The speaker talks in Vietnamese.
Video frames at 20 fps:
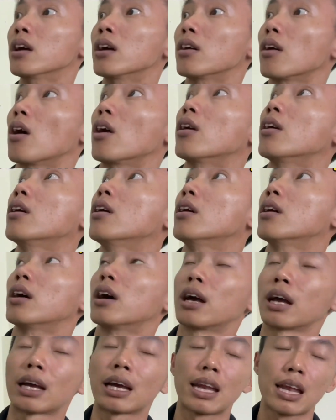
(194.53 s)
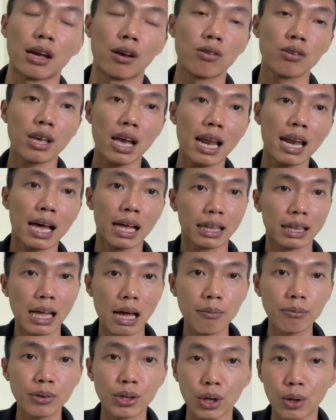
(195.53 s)
rồi à, cây này có giá là
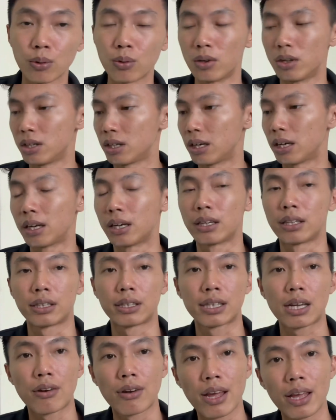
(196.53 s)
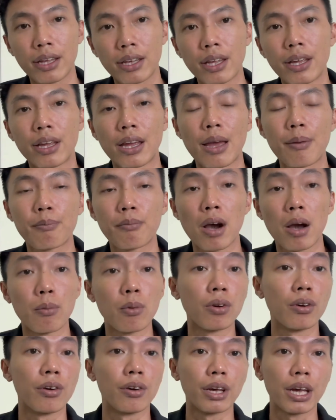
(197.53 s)
8 triệu à, sau đây thì em mời mọi
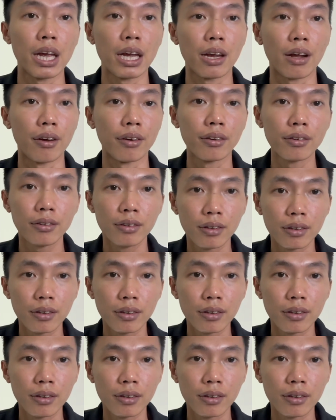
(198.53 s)
người nghe thử